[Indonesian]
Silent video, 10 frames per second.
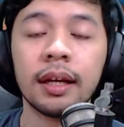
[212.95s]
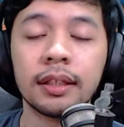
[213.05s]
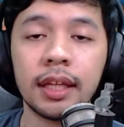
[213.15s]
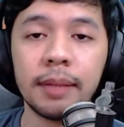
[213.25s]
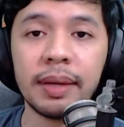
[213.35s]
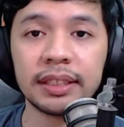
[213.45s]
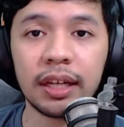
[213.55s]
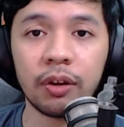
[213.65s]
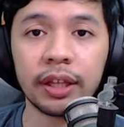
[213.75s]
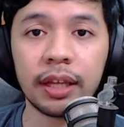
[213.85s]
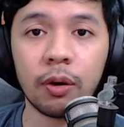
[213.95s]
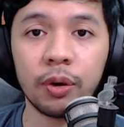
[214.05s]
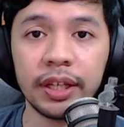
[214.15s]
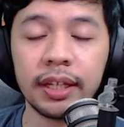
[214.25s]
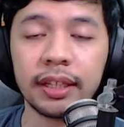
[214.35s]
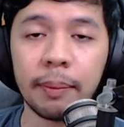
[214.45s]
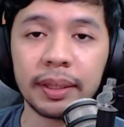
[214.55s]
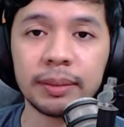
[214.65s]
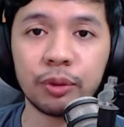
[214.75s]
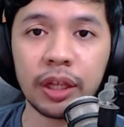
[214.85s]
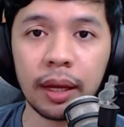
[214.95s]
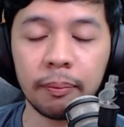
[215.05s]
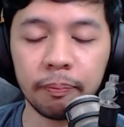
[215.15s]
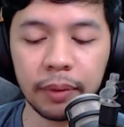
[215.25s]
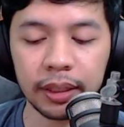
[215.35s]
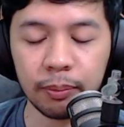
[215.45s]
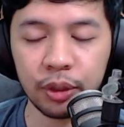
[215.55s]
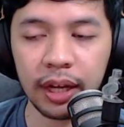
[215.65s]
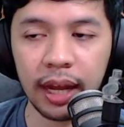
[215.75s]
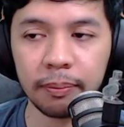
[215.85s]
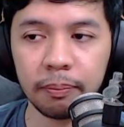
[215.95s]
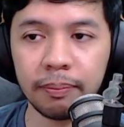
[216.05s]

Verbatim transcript: jadi biasanya kalau kita ngoding, kita pasti punya ketemu dengan